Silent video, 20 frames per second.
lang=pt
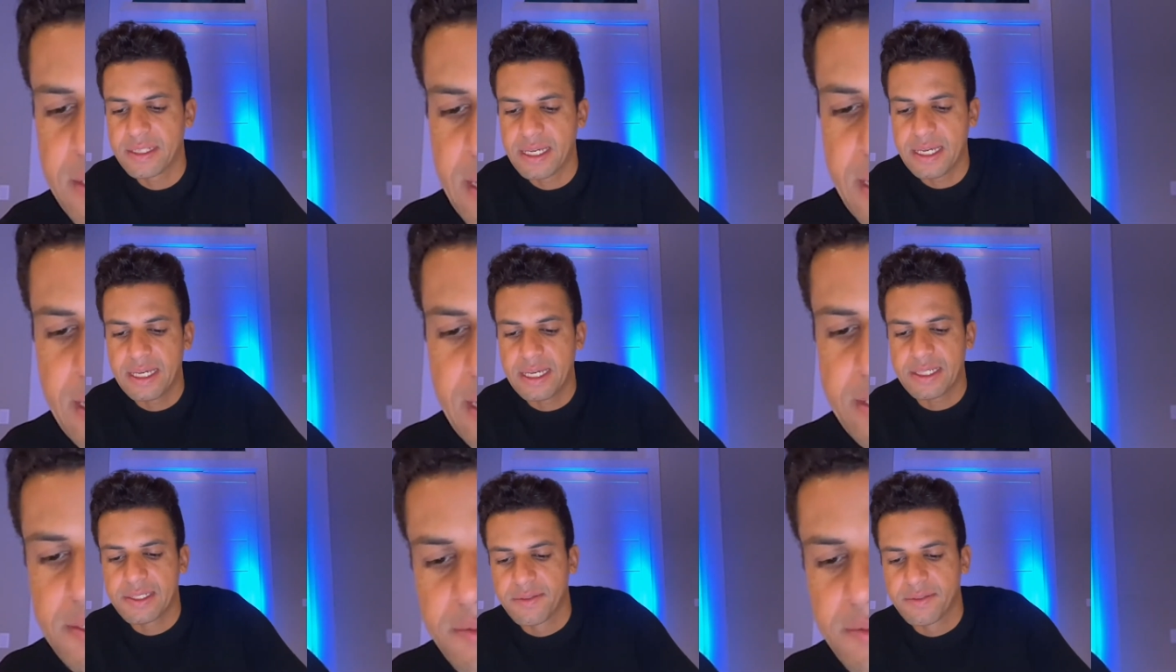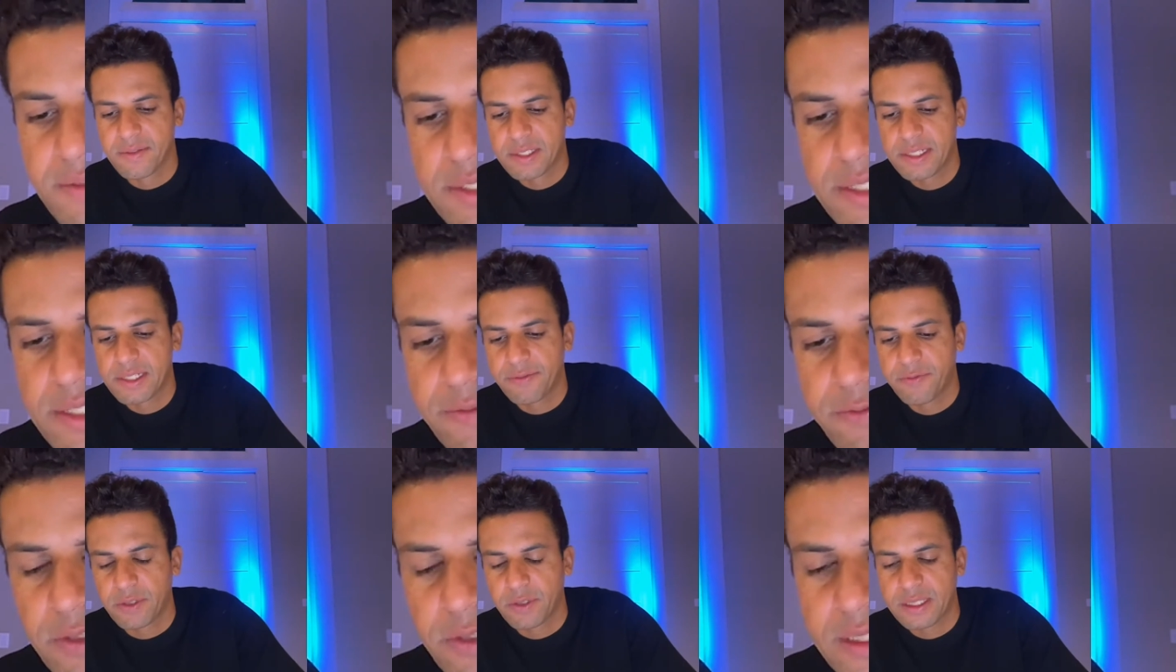é, se
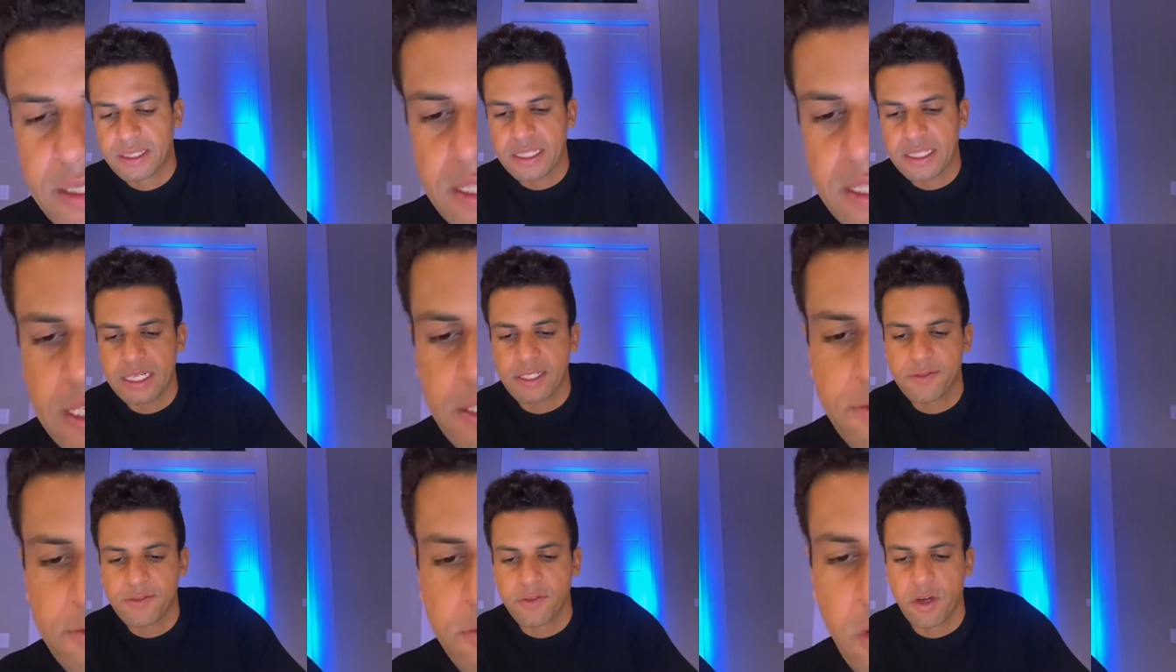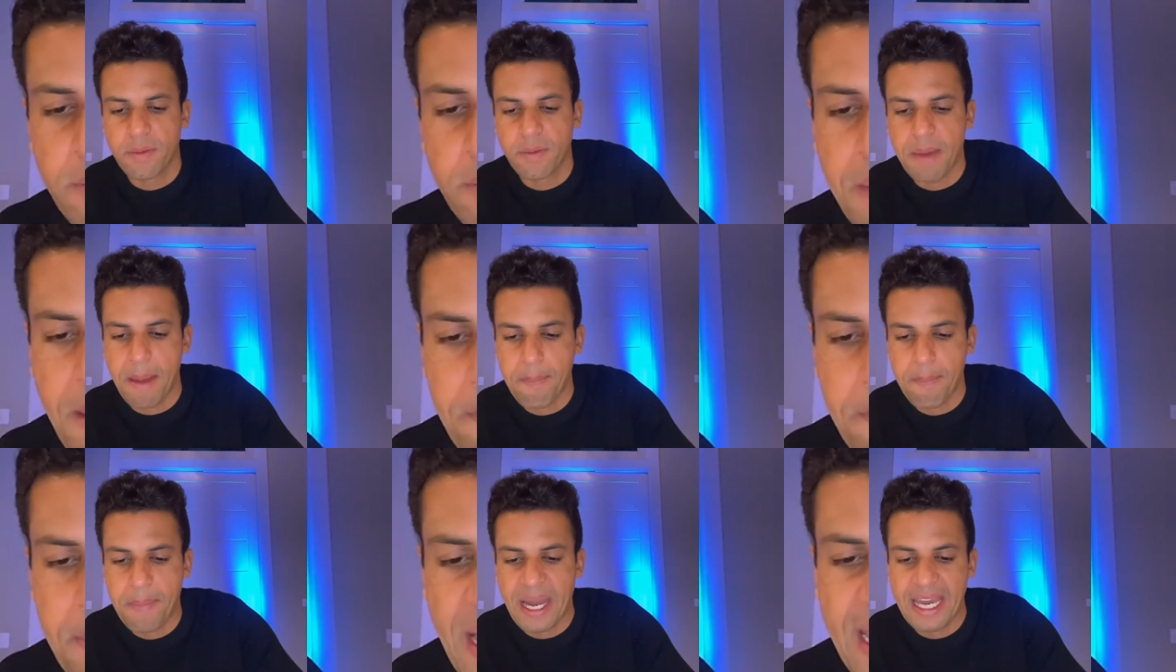você for
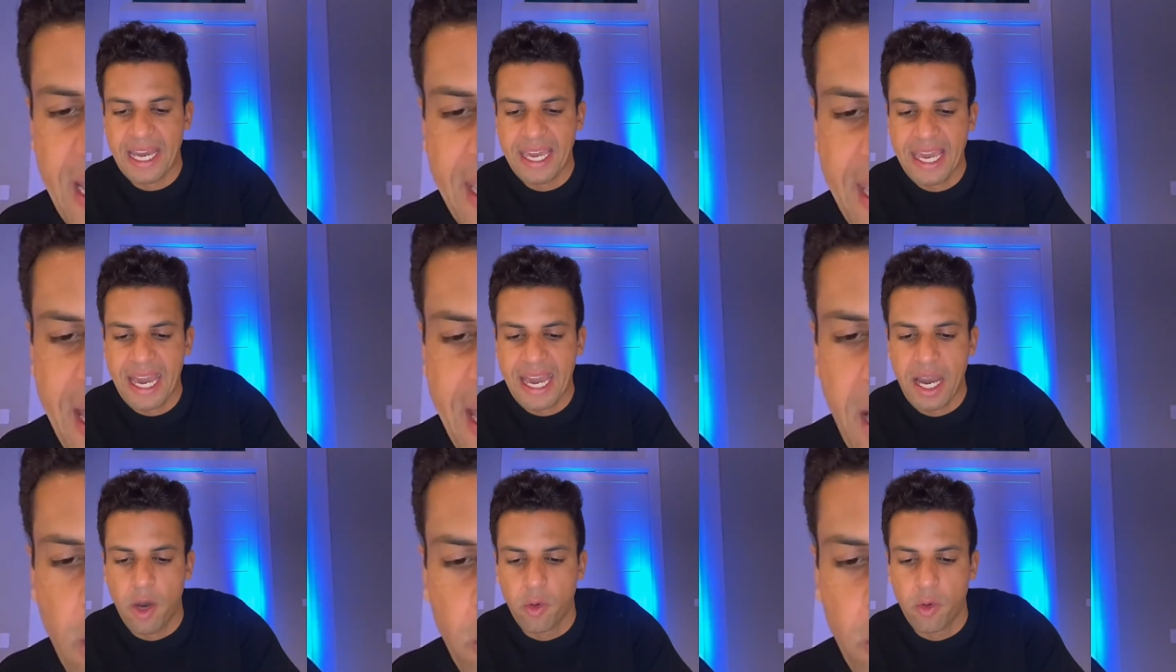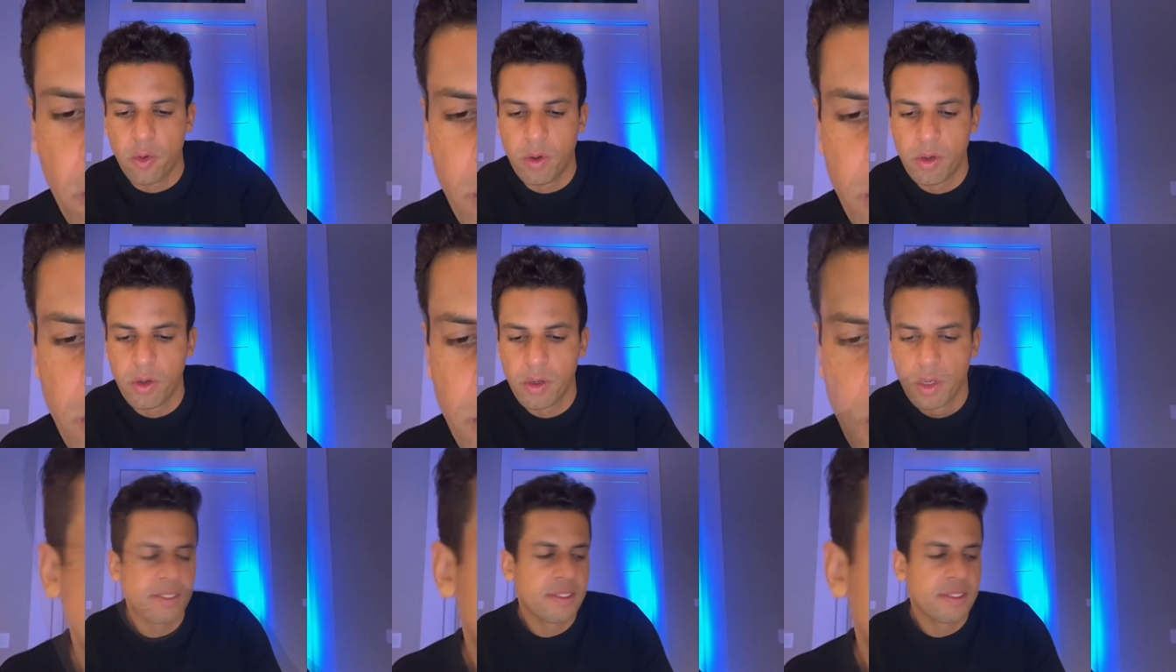transformar para real,